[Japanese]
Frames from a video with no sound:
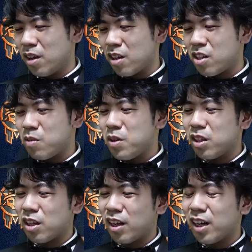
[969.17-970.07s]
市民っ
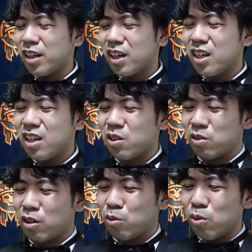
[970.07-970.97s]
てなかなかいないよ
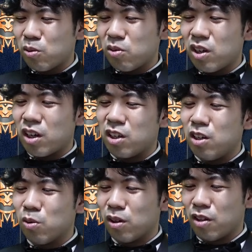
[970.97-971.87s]
な。トークン以外にい
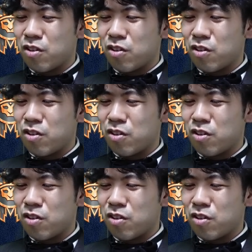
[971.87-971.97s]
んのかな、